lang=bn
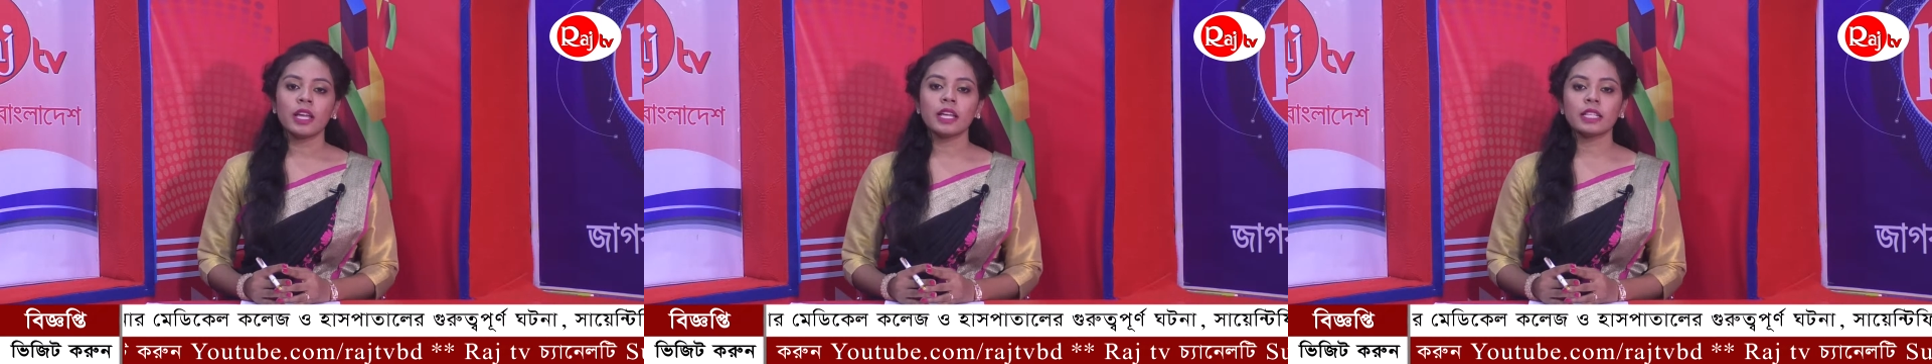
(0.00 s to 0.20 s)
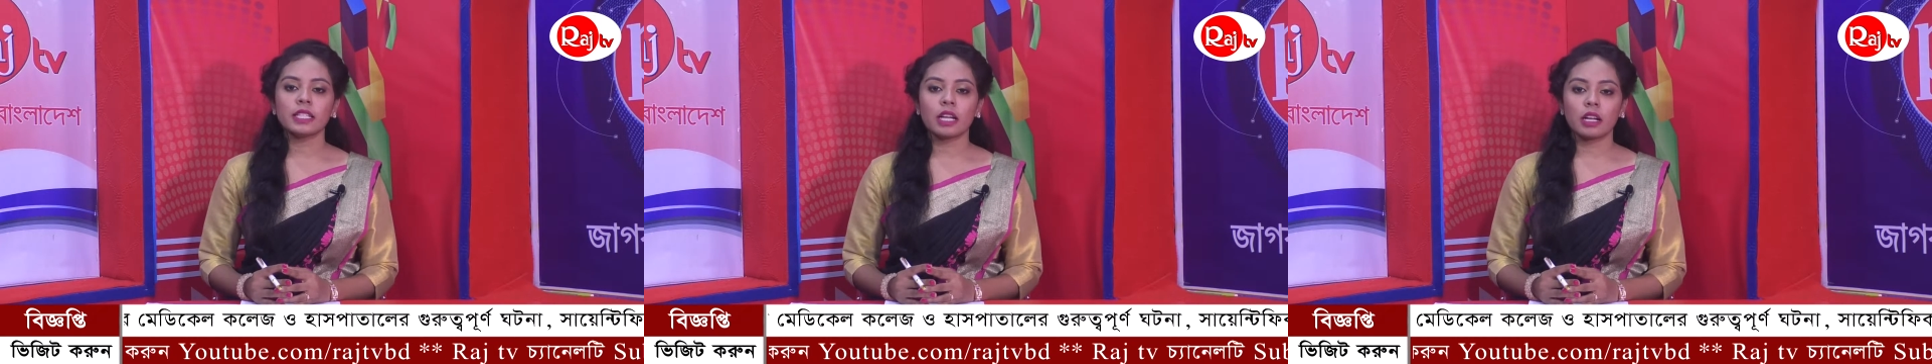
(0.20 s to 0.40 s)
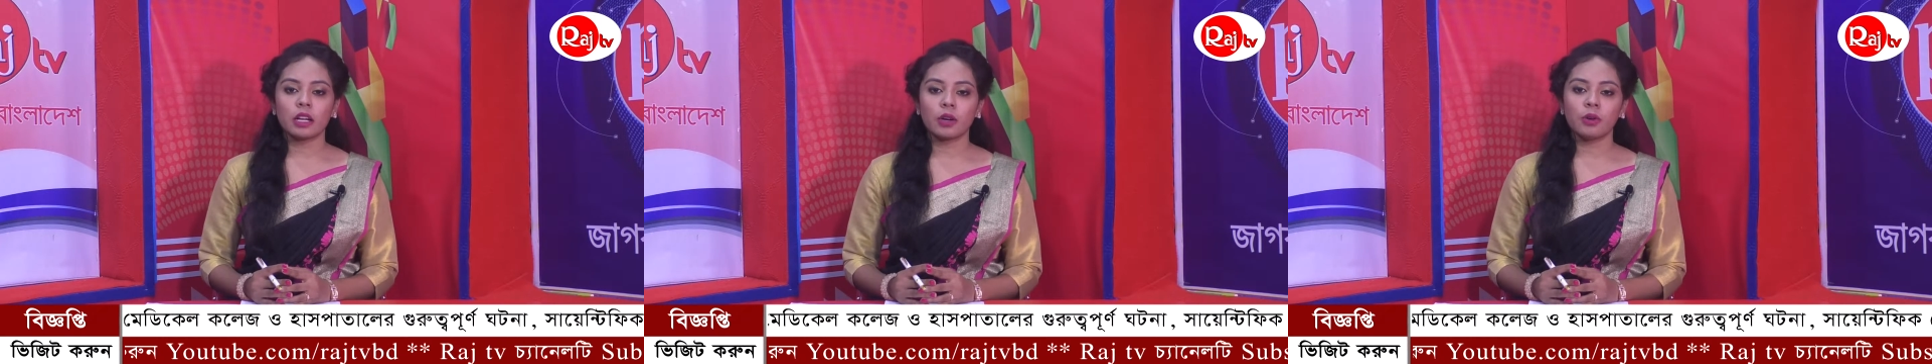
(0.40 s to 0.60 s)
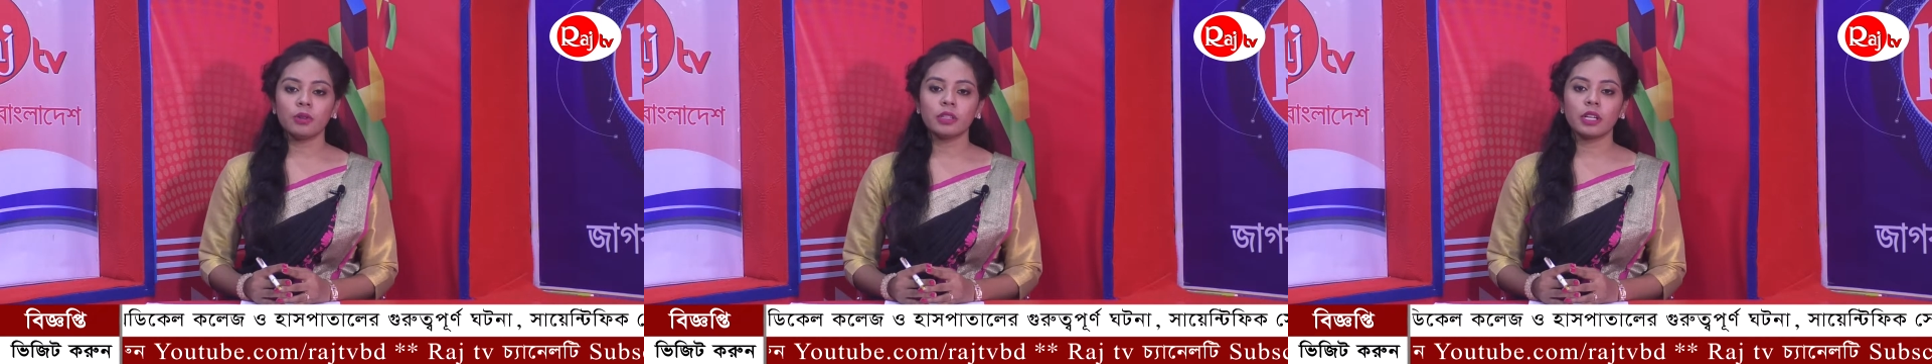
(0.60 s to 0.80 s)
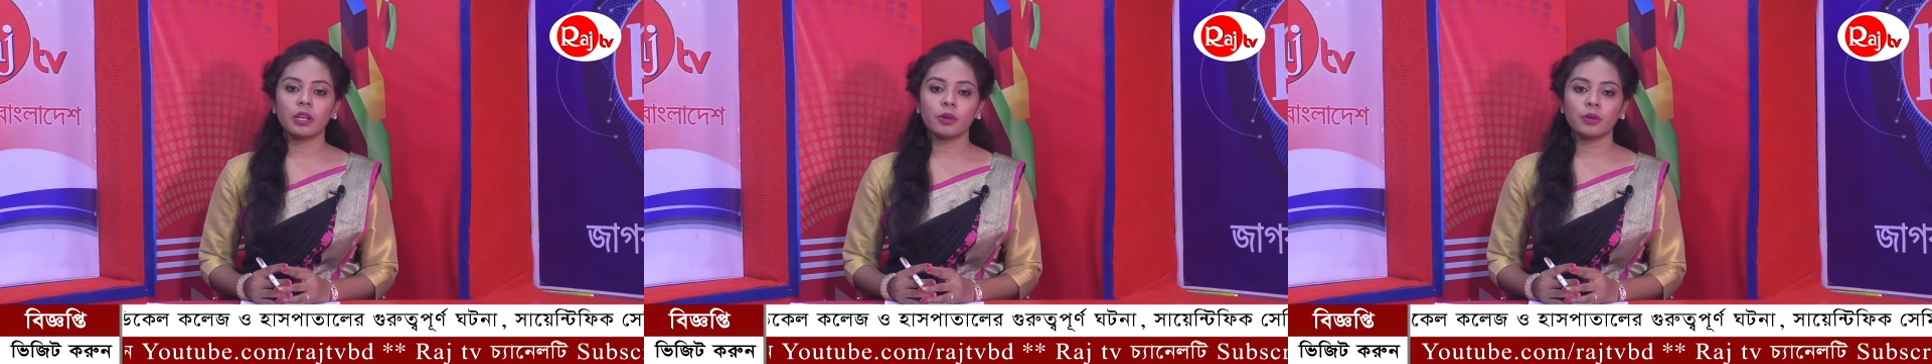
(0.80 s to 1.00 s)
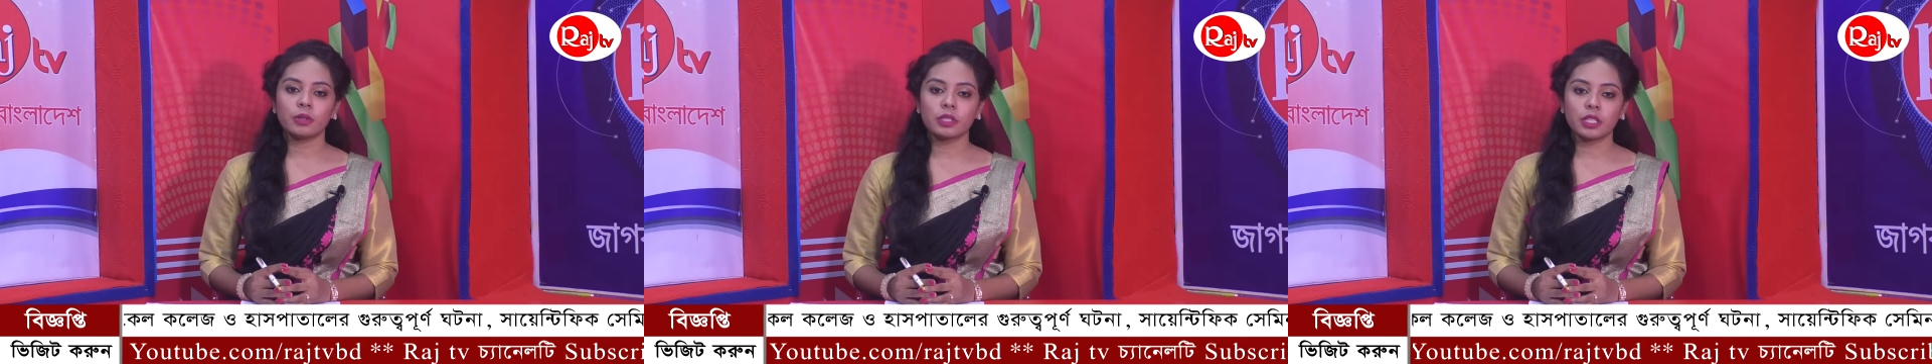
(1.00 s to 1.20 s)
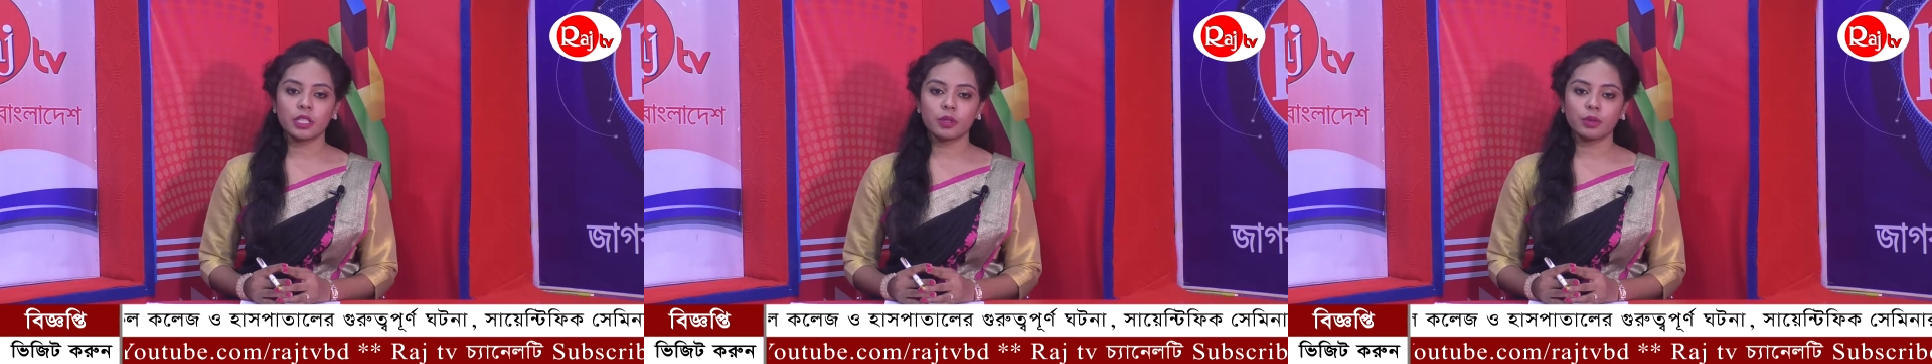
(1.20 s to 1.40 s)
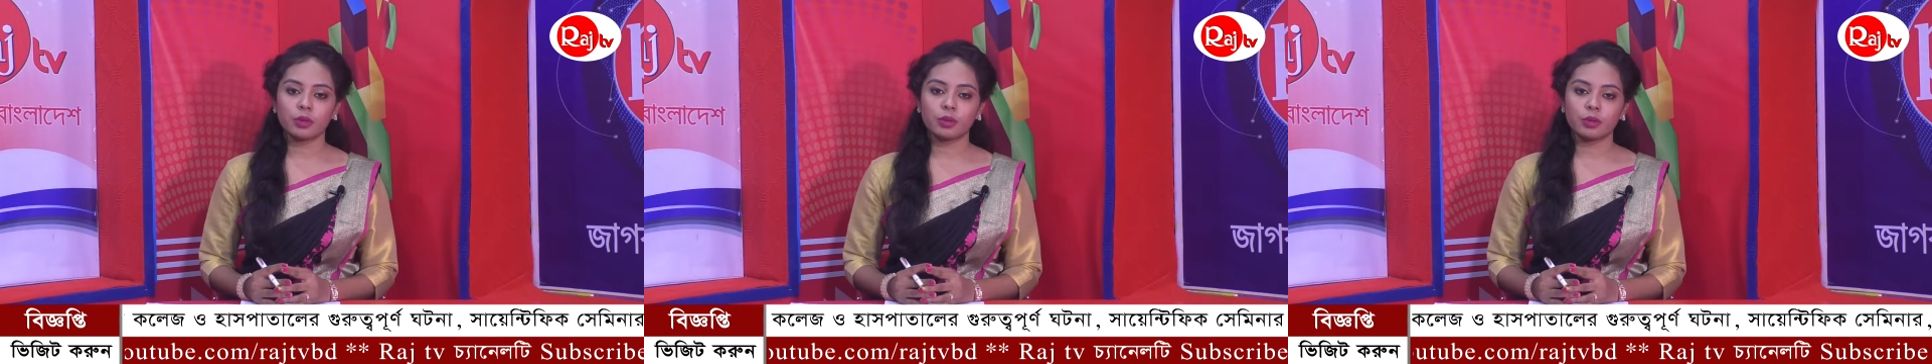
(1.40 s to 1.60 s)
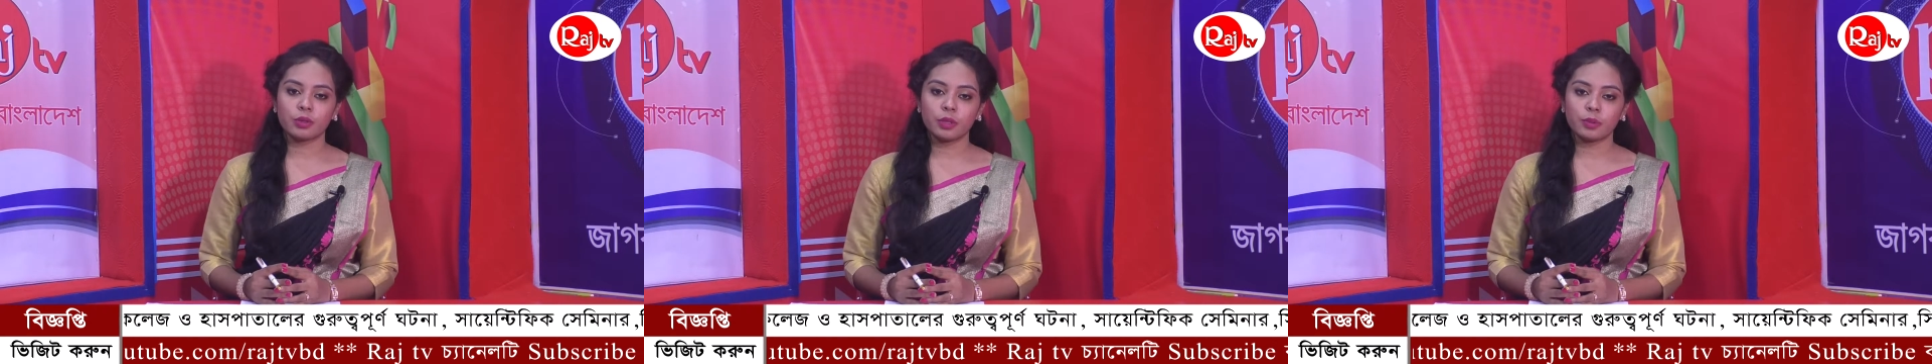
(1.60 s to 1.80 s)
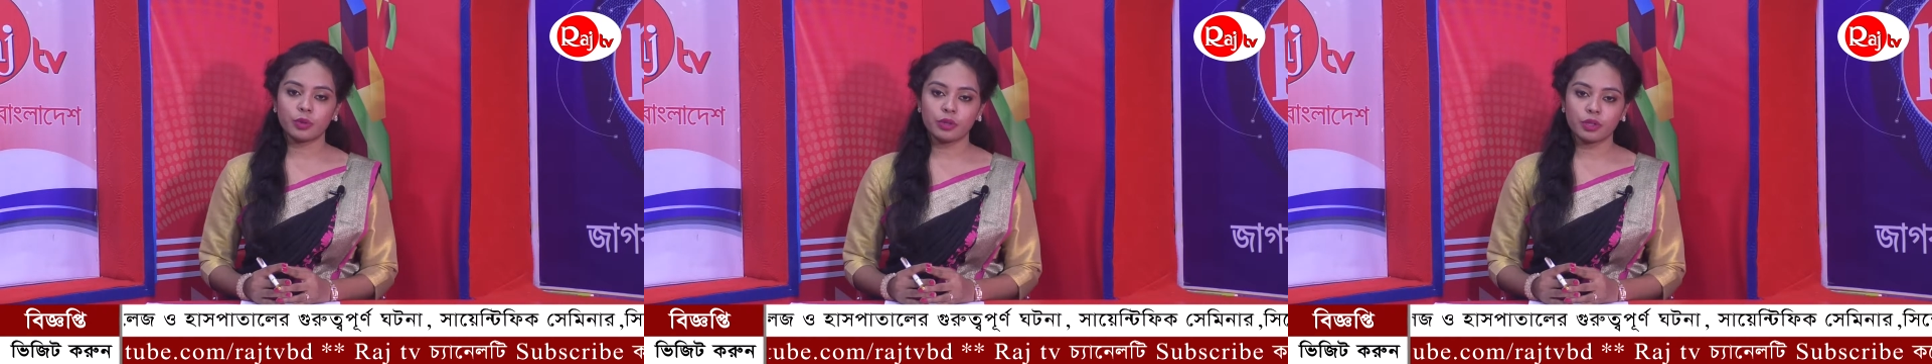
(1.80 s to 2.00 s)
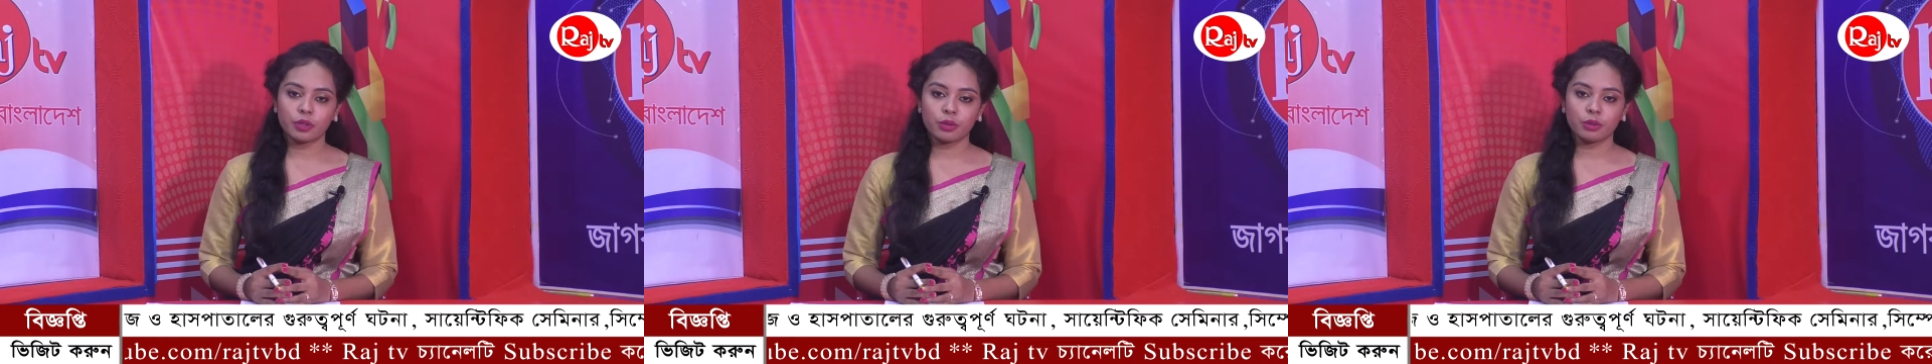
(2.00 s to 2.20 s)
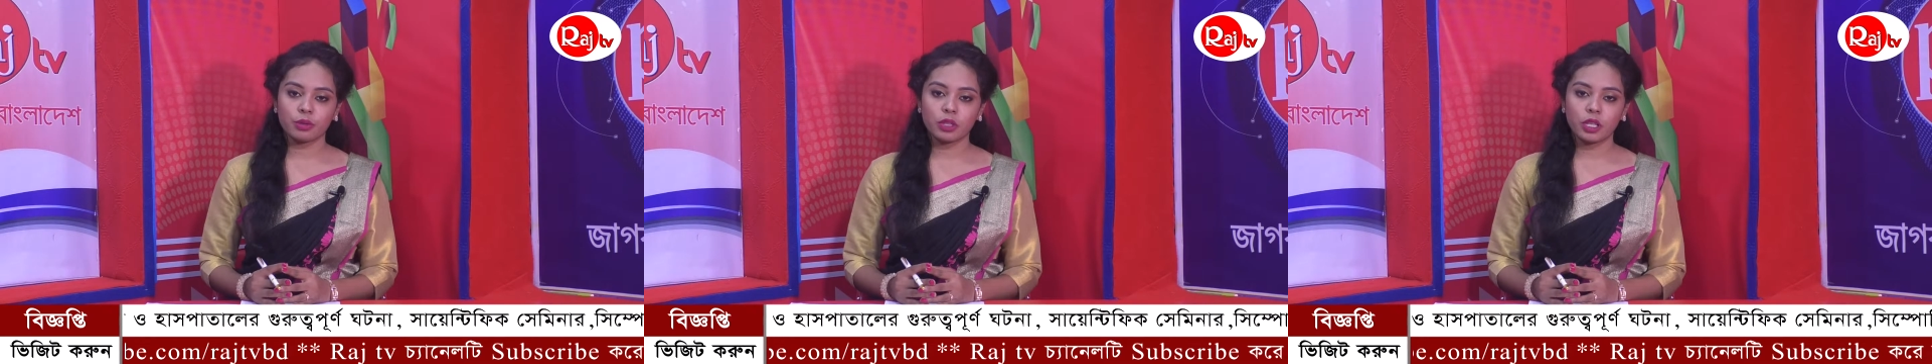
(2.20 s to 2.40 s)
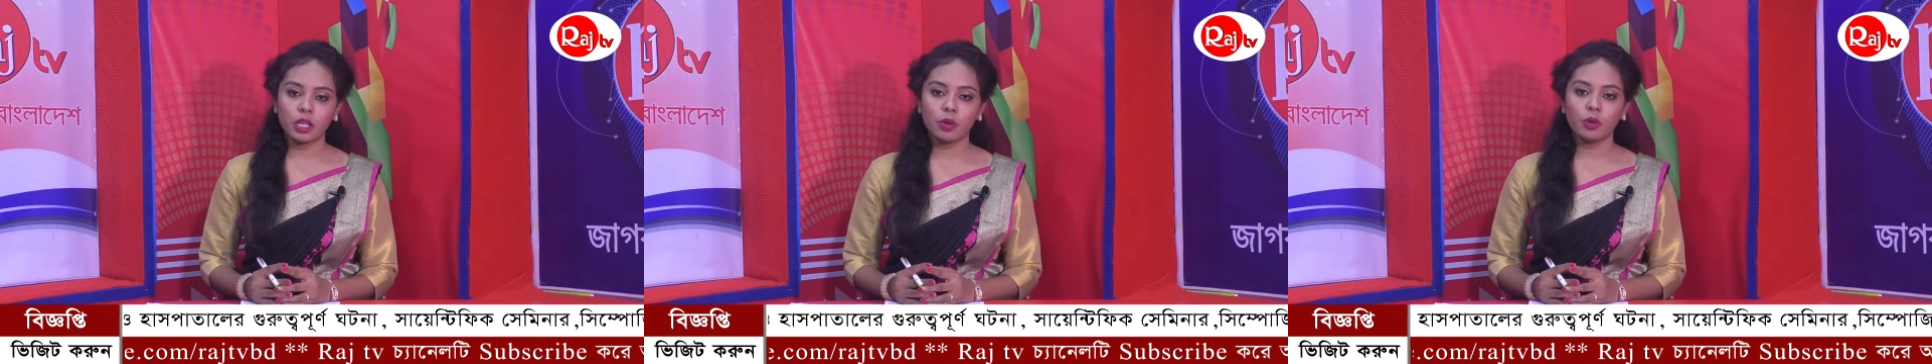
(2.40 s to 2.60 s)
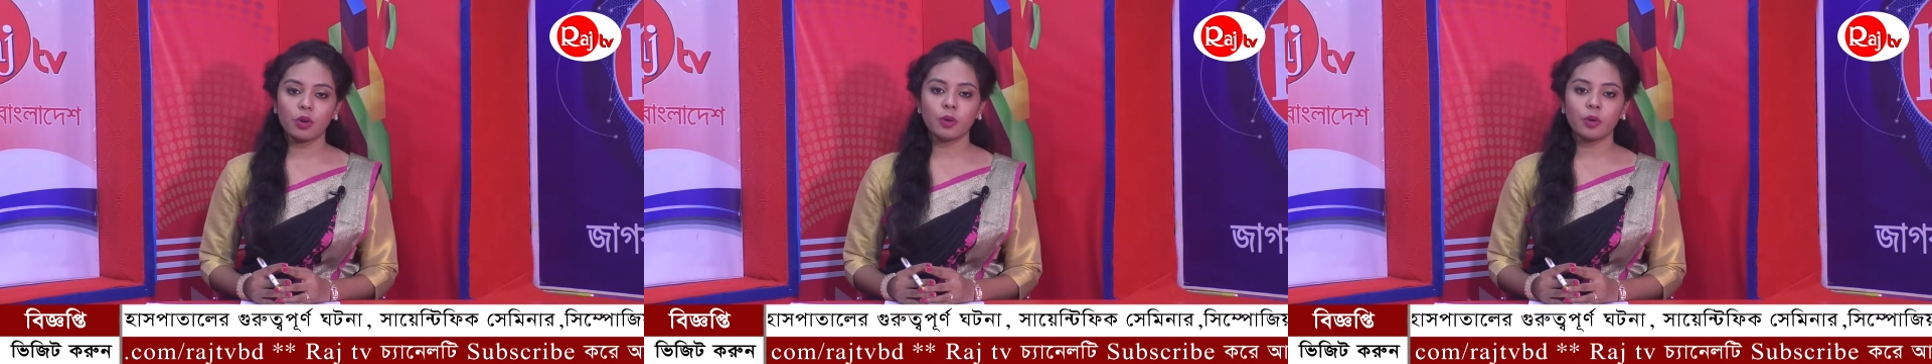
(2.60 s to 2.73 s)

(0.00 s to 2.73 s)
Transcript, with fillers: এছাড়াও দেওয়া হচ্ছে চোদ্দটি প্রতিশ্রুতি